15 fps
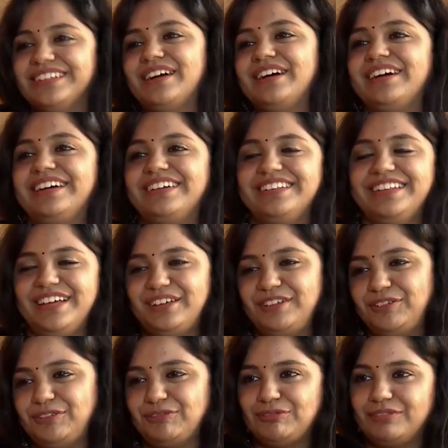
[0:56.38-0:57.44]
ஆ
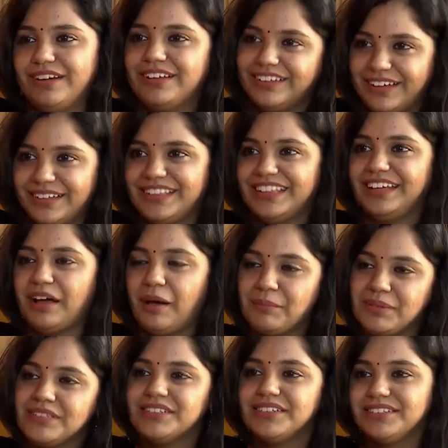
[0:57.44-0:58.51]
தேங்க்யூ அது ஐ திங்க்
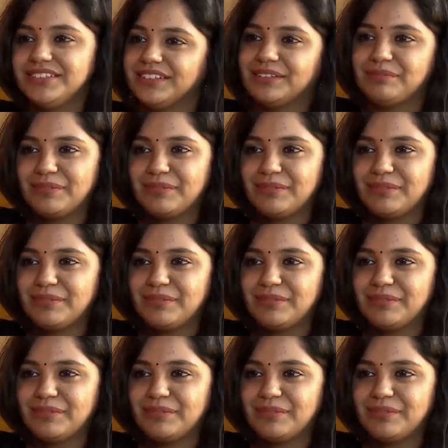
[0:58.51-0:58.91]
அமைஞ்சிருச்சு அந்த